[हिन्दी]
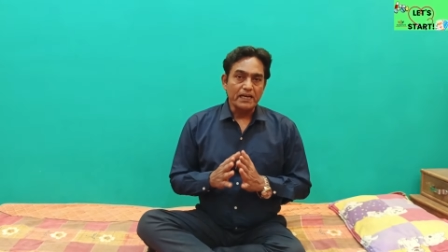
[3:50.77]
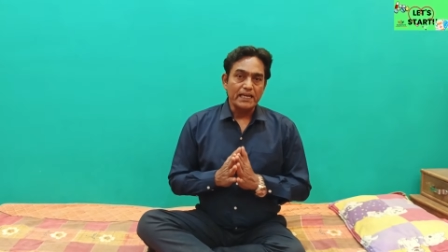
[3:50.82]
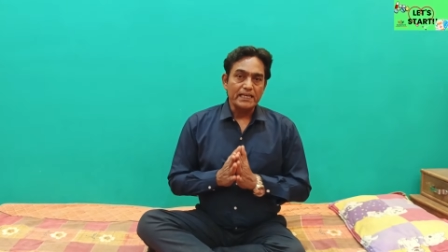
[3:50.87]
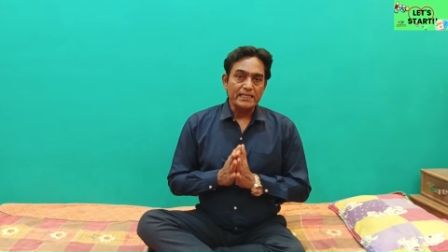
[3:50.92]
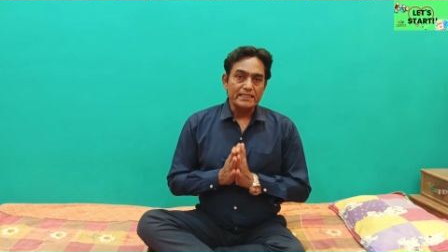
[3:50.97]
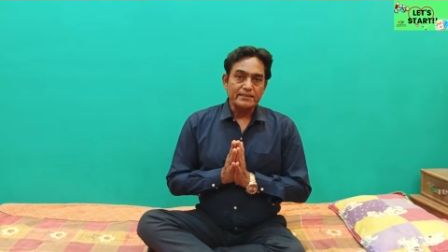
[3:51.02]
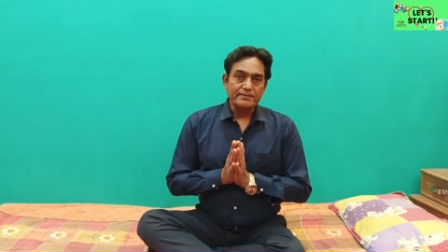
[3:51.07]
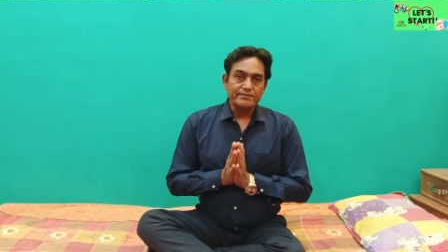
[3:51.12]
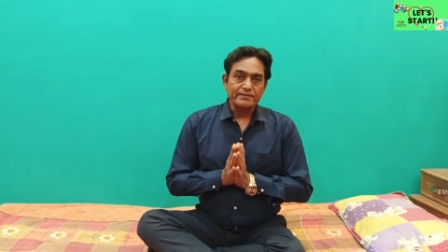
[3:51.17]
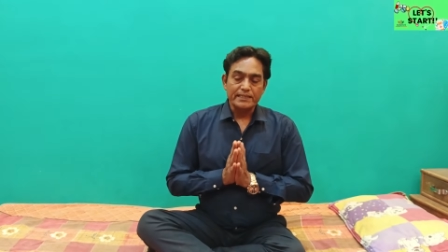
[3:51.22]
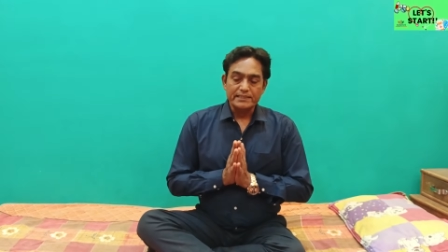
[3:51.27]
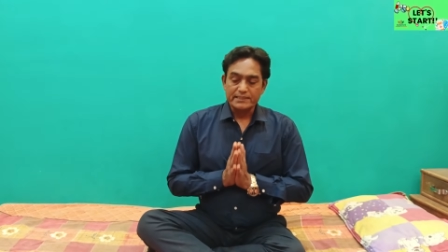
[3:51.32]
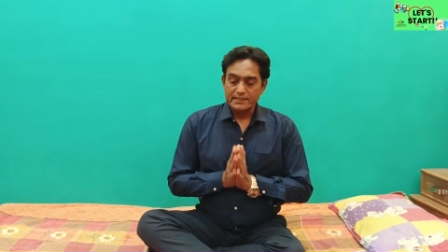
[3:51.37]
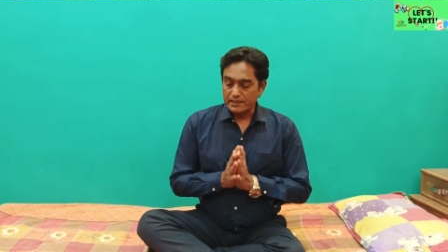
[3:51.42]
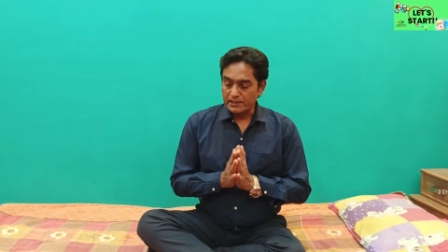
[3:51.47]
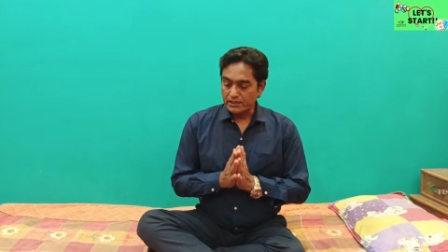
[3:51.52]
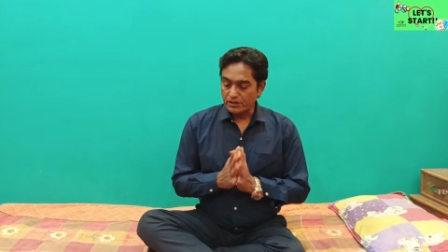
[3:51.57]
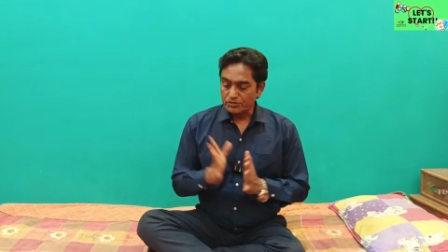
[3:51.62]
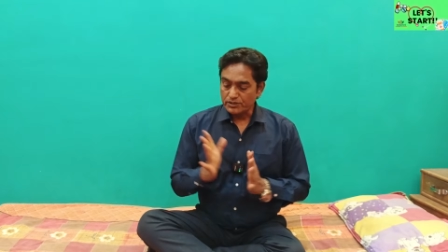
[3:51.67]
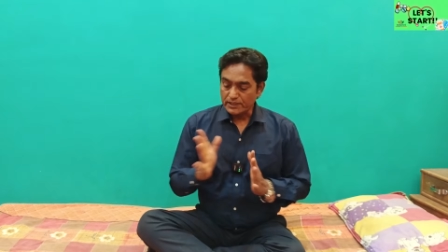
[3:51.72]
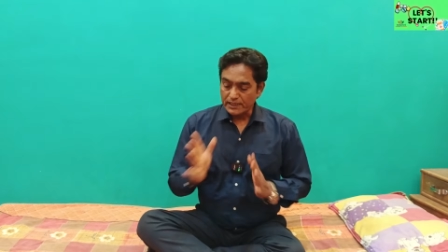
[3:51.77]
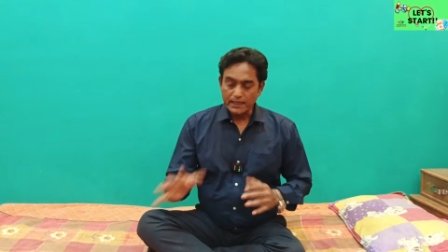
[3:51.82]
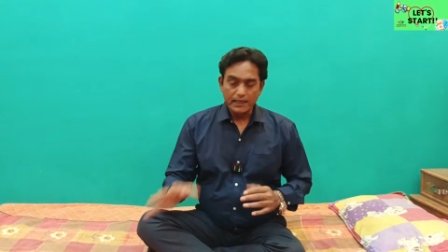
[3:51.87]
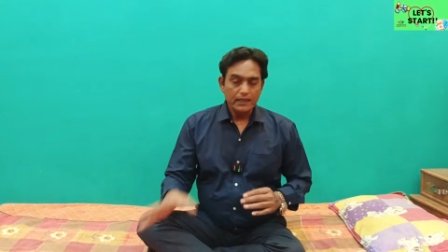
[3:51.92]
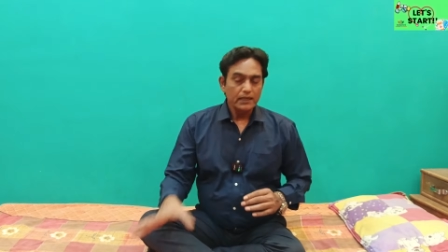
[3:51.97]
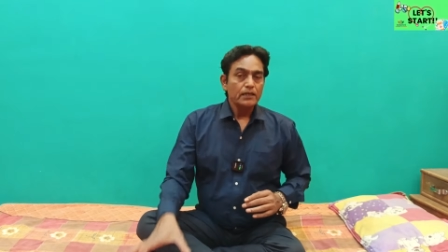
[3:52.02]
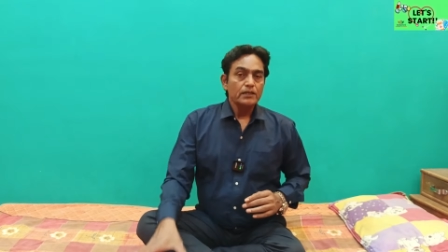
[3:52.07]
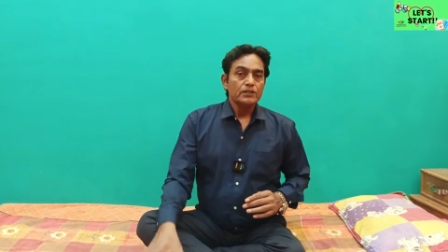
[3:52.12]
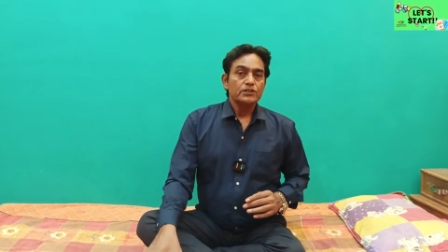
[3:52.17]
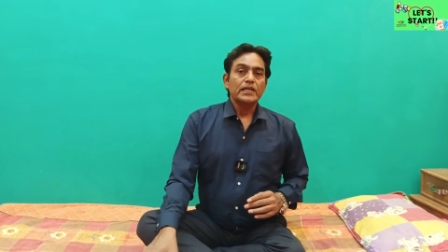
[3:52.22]
पहला एक्सरसाइज करना होता
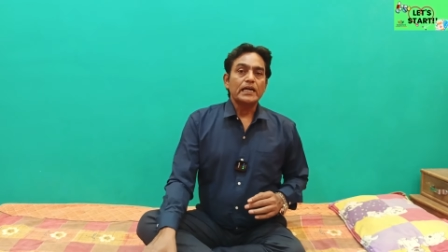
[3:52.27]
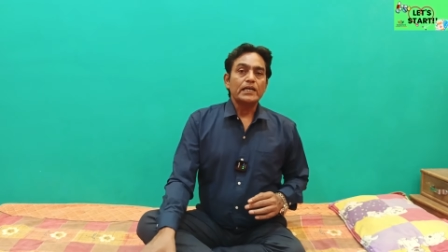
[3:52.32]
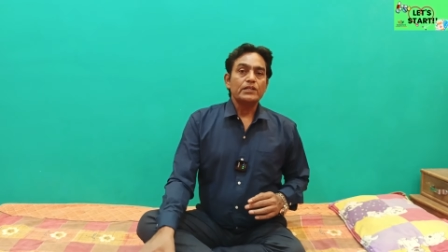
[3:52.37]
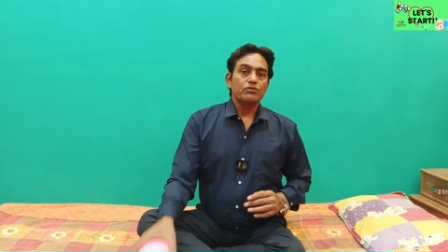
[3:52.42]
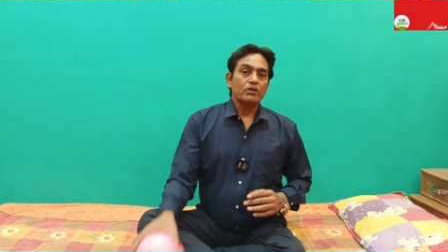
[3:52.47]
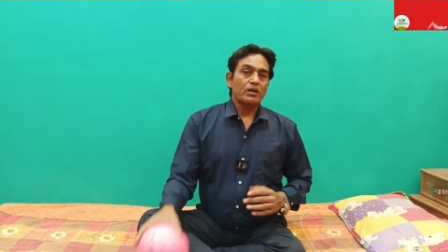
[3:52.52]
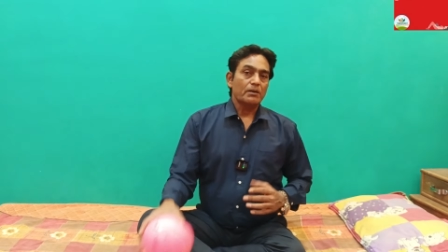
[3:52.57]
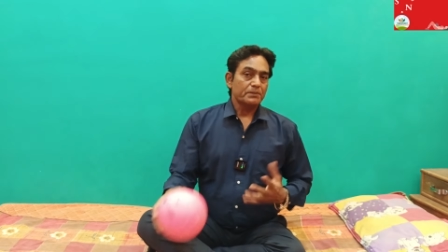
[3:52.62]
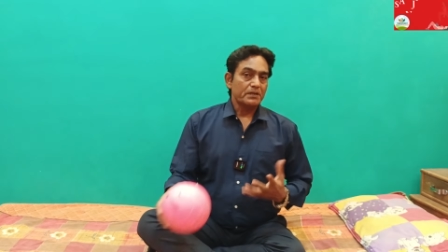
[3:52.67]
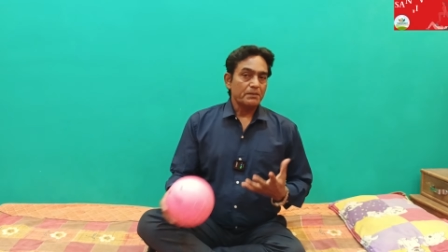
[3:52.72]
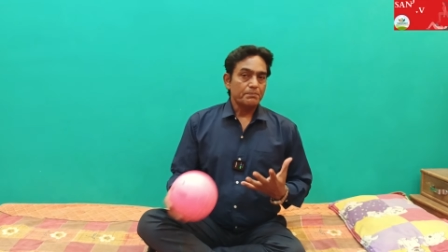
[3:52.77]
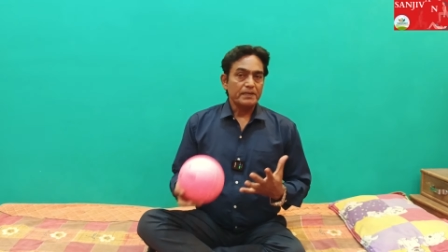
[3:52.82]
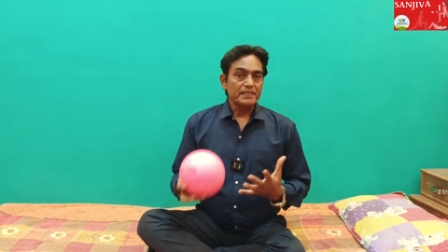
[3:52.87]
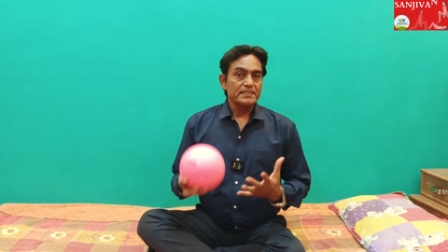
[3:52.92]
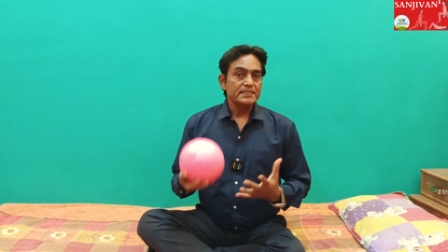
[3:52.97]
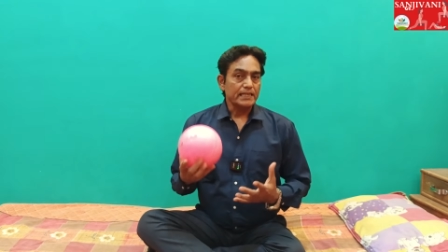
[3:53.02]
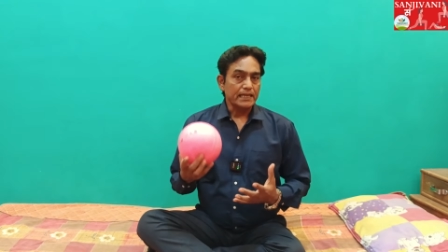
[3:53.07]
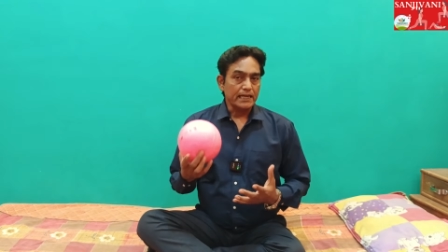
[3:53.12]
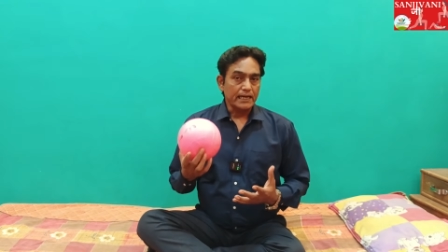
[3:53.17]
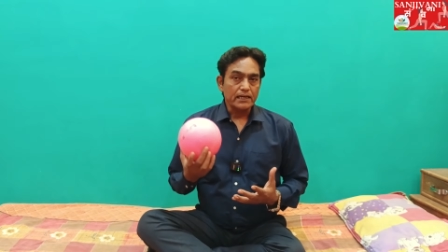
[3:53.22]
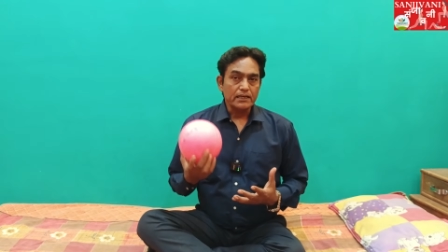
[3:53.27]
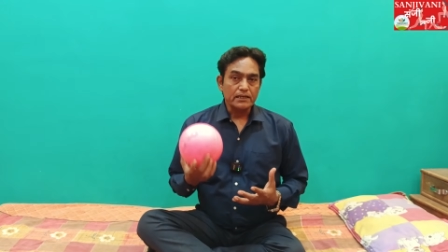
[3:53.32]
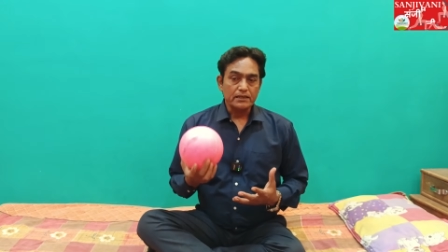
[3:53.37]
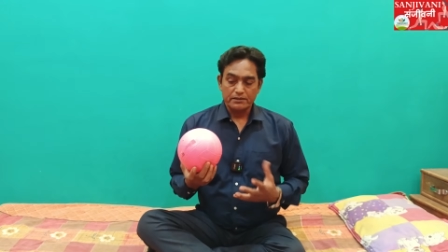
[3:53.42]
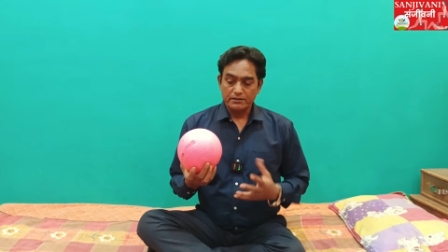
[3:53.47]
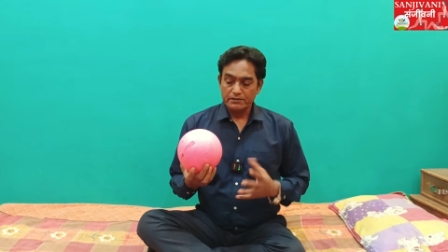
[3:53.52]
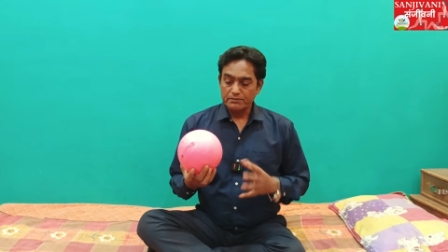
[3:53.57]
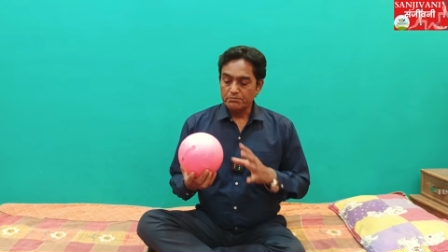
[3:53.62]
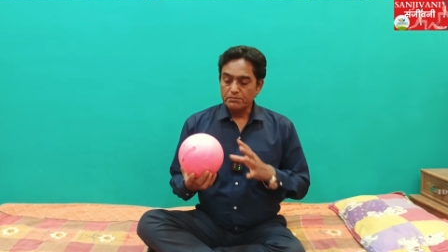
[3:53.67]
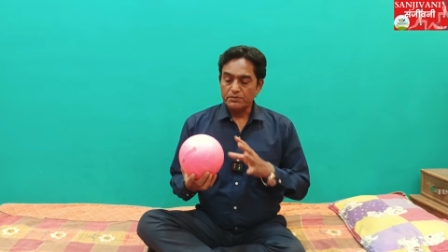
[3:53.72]
है चाहे तो आपके पास अगर